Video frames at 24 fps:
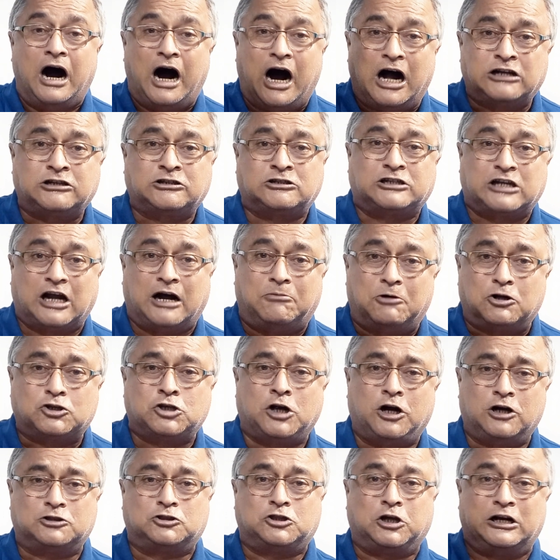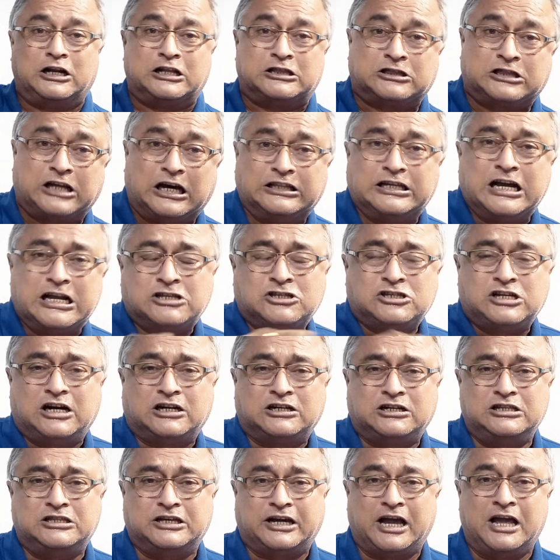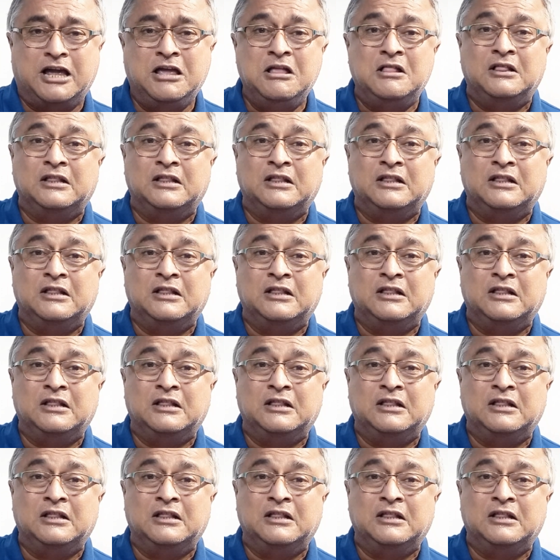আটটা বছর ধরে তাদের চাকরি থেকে